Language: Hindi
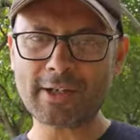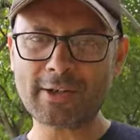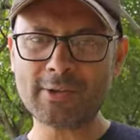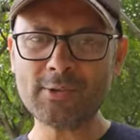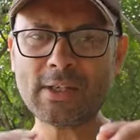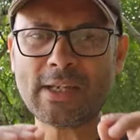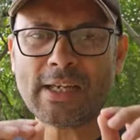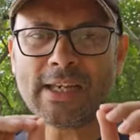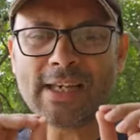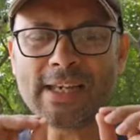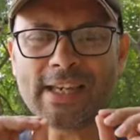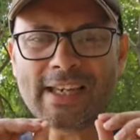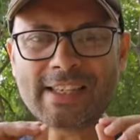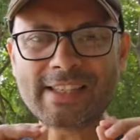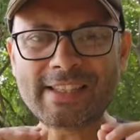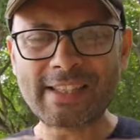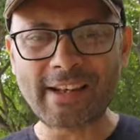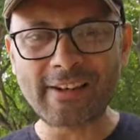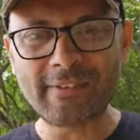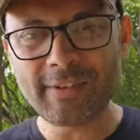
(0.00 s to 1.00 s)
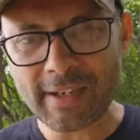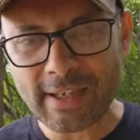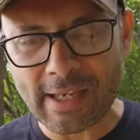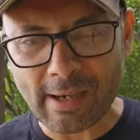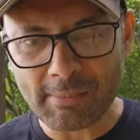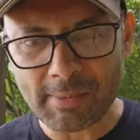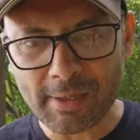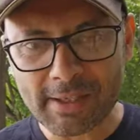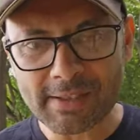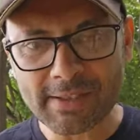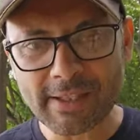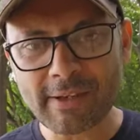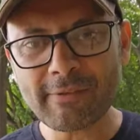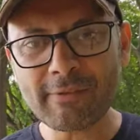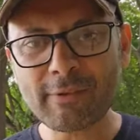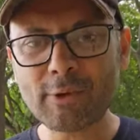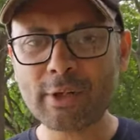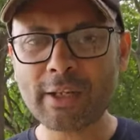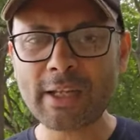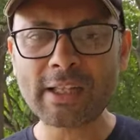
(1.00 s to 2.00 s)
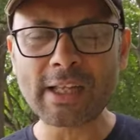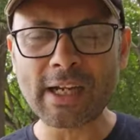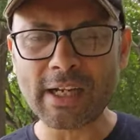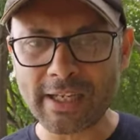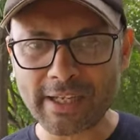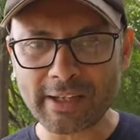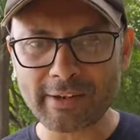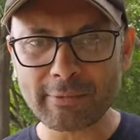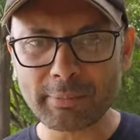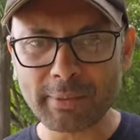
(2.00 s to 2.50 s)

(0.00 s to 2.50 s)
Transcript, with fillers: कर रहा हूँ सेल्फी कैमरा से 4K 30